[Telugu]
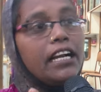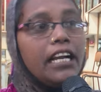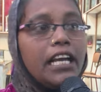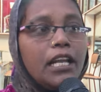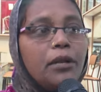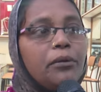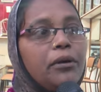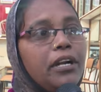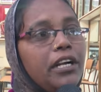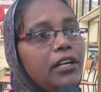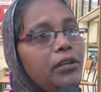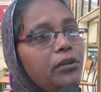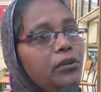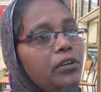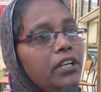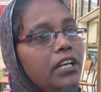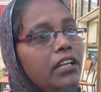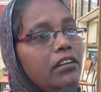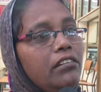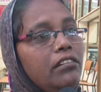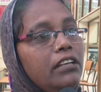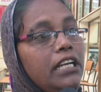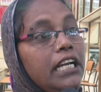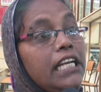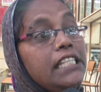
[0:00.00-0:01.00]
కంకణం
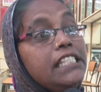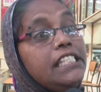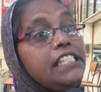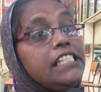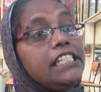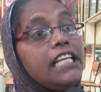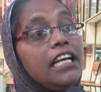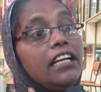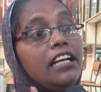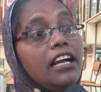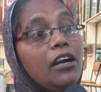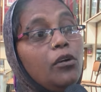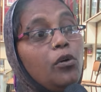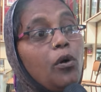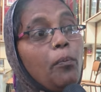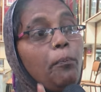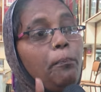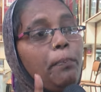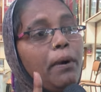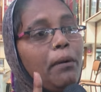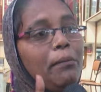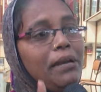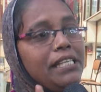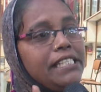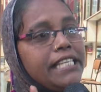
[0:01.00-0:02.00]
కట్టుకున్నారు ఖచ్చితంగా గొప్ప
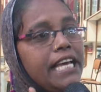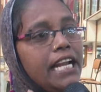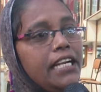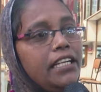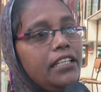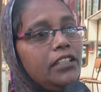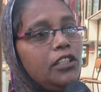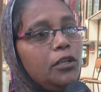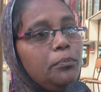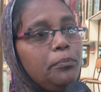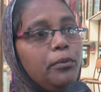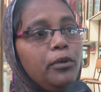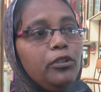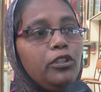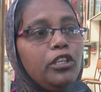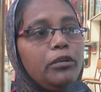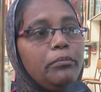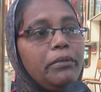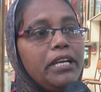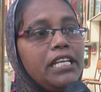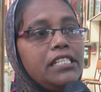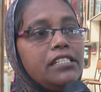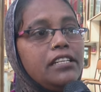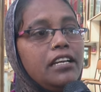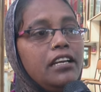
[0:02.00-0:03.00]
మెజారిటీతో పోతున్న
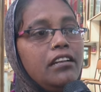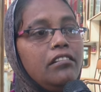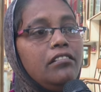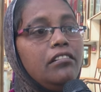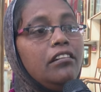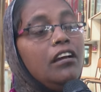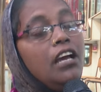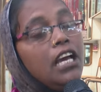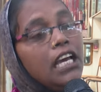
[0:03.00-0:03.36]
మహేష్ గారు